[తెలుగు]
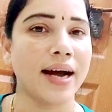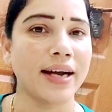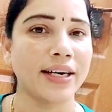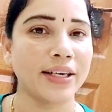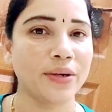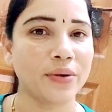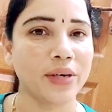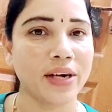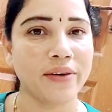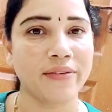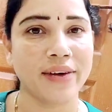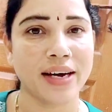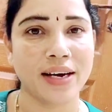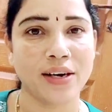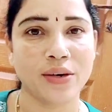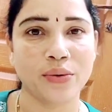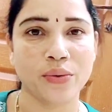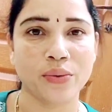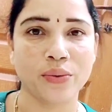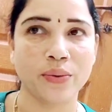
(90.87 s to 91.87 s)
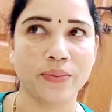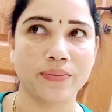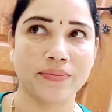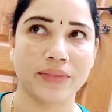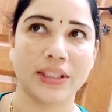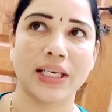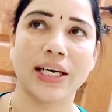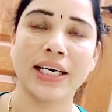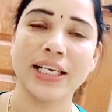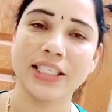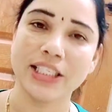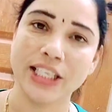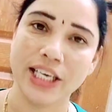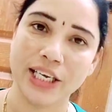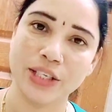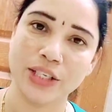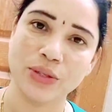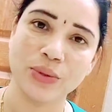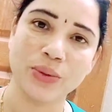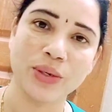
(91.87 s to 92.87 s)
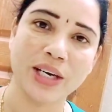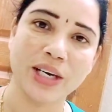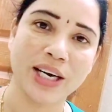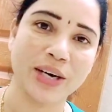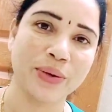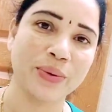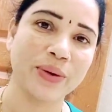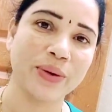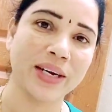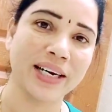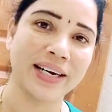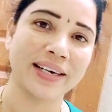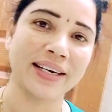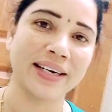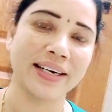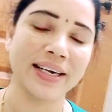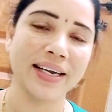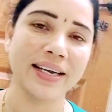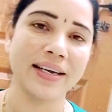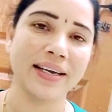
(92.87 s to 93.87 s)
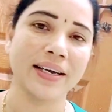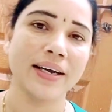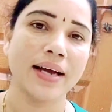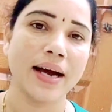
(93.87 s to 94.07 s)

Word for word: దాన్ని కూడా వాళ్ళు అంటే చేస్తున్నారు అని అంటే